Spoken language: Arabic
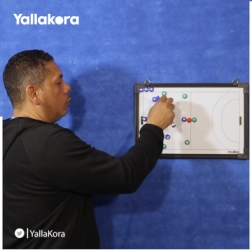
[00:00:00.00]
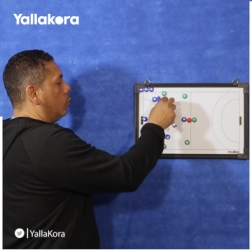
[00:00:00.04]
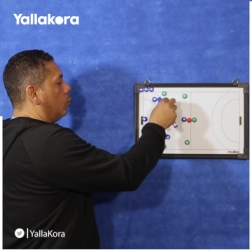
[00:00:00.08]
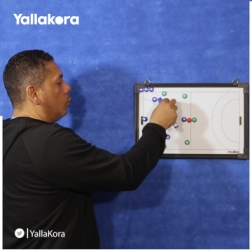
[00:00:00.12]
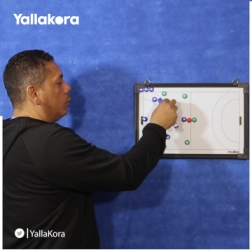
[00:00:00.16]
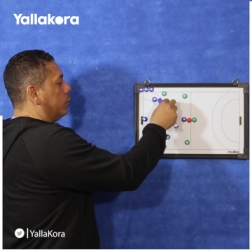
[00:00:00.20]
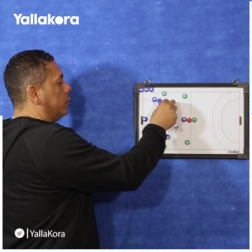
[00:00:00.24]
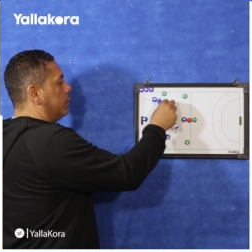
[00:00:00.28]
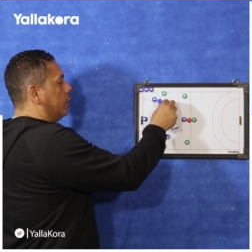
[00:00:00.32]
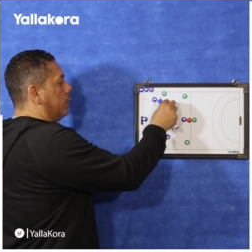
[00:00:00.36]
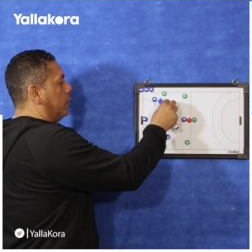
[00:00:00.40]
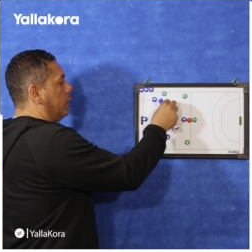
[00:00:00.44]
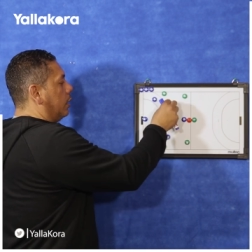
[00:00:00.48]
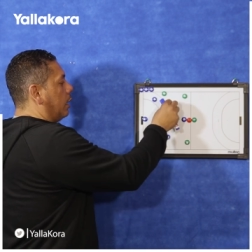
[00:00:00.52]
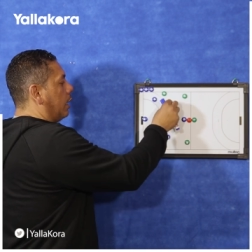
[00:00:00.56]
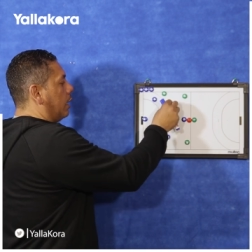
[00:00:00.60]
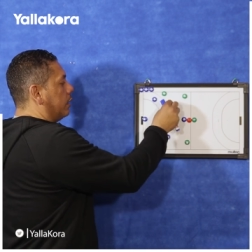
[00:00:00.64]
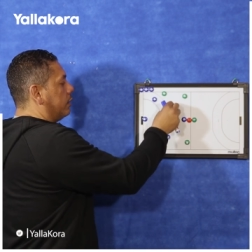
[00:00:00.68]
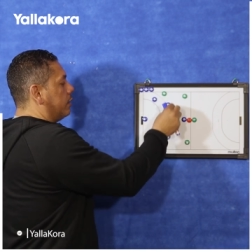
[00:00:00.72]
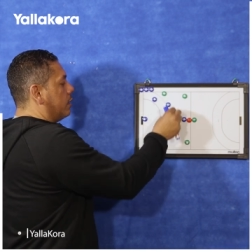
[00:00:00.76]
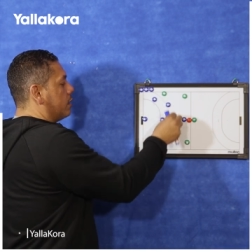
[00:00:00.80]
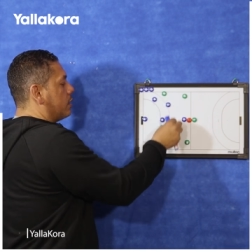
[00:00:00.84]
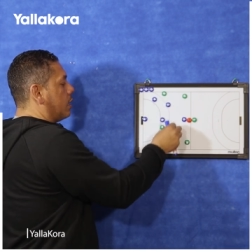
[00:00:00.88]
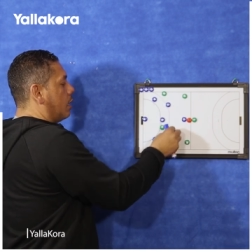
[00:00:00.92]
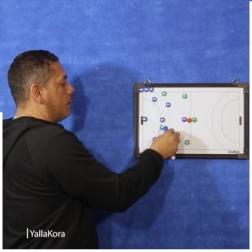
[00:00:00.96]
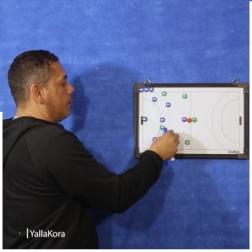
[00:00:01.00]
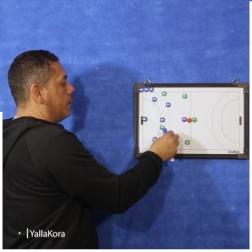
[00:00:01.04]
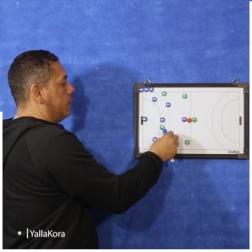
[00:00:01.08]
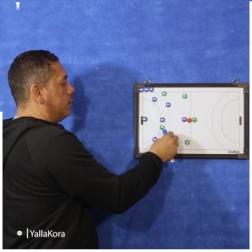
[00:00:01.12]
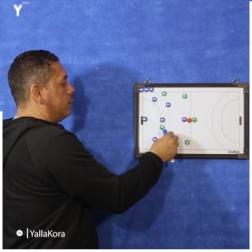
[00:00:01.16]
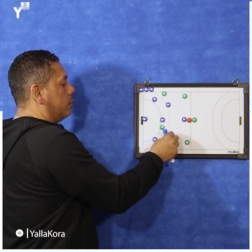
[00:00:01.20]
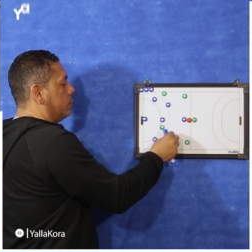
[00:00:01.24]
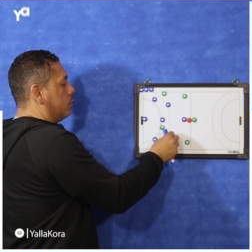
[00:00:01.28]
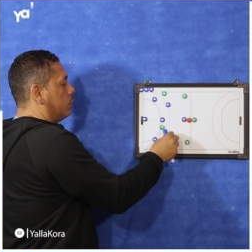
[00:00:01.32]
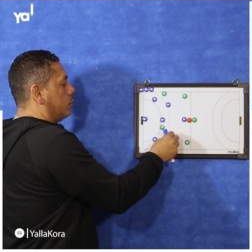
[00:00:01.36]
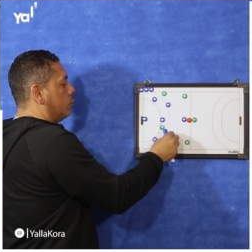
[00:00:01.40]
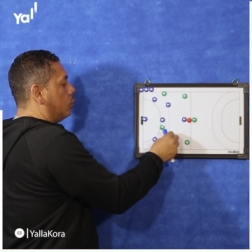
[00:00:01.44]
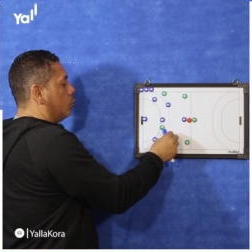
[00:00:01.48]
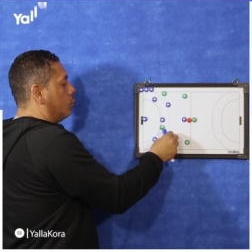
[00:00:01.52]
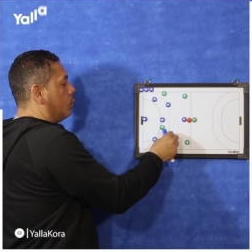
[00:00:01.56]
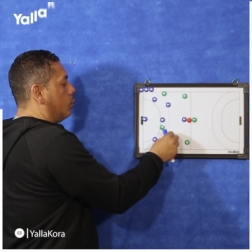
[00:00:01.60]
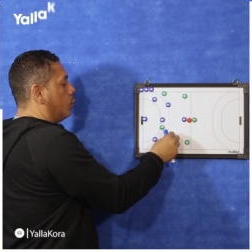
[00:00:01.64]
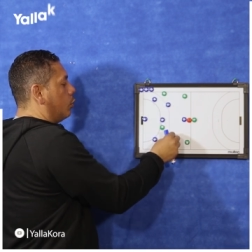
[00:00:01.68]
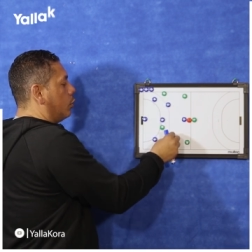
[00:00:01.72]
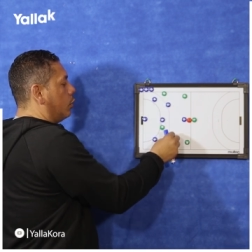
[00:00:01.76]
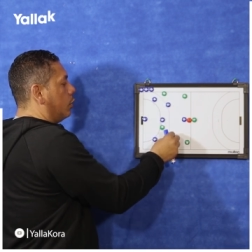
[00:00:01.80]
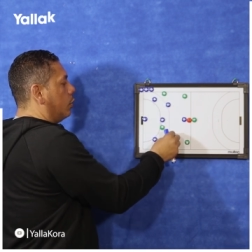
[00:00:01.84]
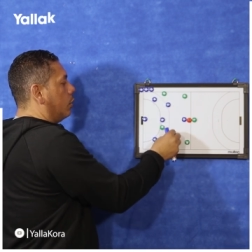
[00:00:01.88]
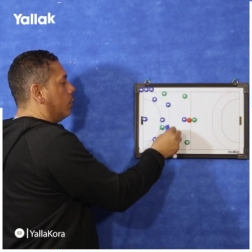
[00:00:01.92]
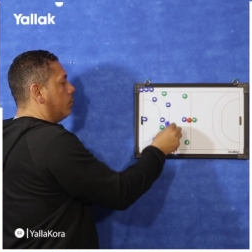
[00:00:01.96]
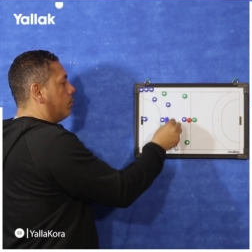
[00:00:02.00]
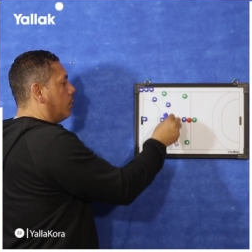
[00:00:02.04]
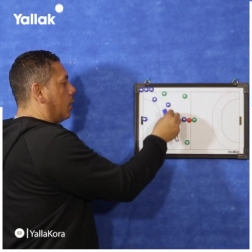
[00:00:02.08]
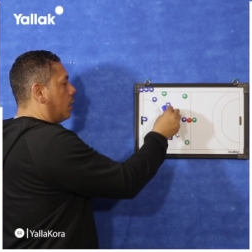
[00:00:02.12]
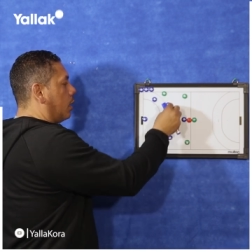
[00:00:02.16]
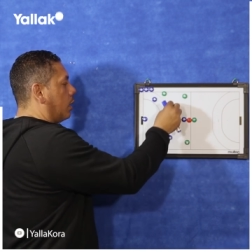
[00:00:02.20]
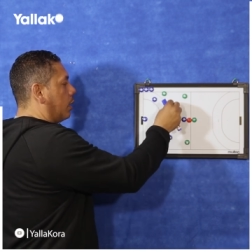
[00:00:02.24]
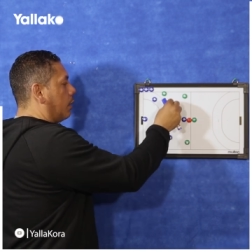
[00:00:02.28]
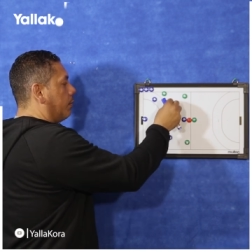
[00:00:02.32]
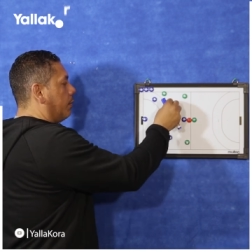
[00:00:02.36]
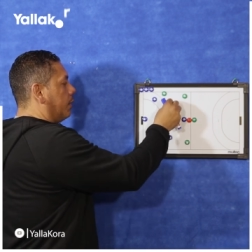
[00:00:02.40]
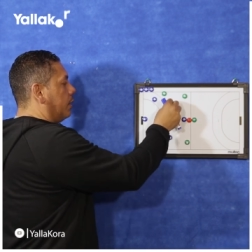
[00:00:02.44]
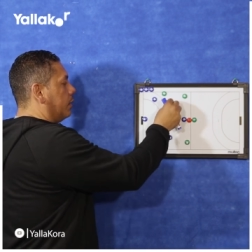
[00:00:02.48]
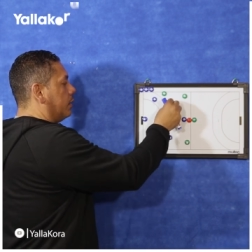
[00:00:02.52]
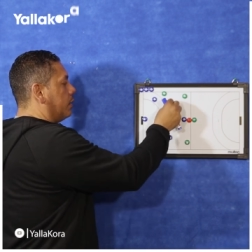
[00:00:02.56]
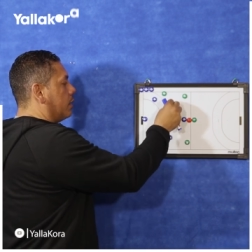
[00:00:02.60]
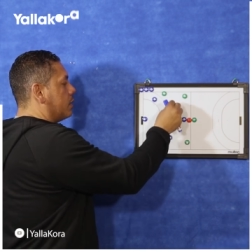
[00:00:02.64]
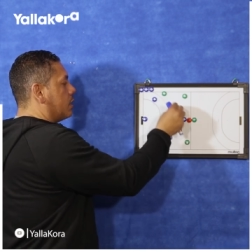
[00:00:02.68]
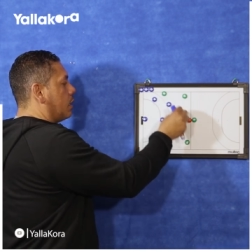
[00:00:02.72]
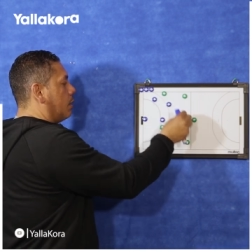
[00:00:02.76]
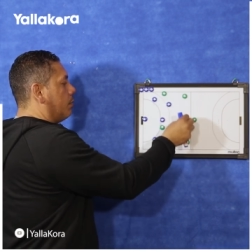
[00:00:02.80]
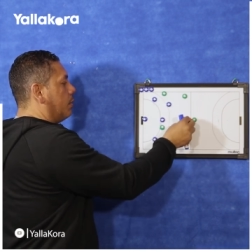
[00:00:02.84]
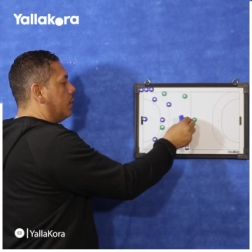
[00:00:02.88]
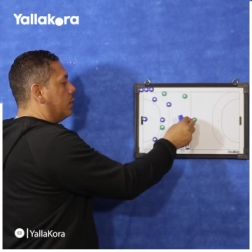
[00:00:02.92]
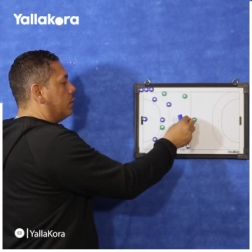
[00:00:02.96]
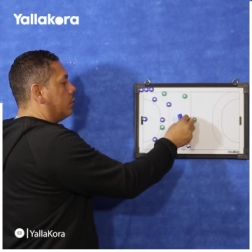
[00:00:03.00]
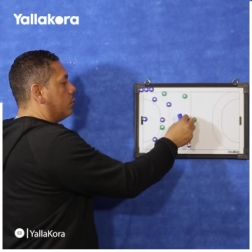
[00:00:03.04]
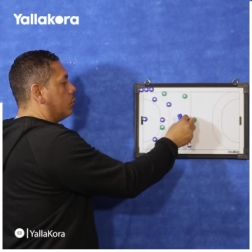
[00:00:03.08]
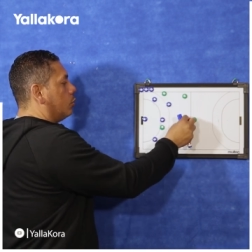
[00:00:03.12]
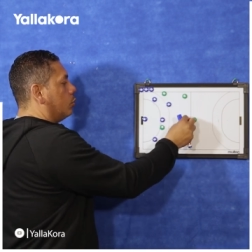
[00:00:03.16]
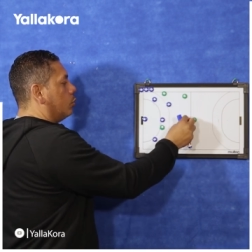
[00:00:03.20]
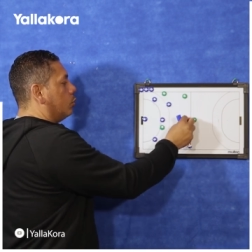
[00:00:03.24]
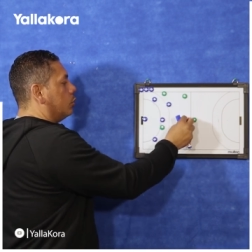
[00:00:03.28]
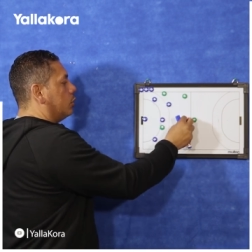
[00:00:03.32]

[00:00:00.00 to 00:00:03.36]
واتنين على التسعة متر وممكن بره كمان التسعة متر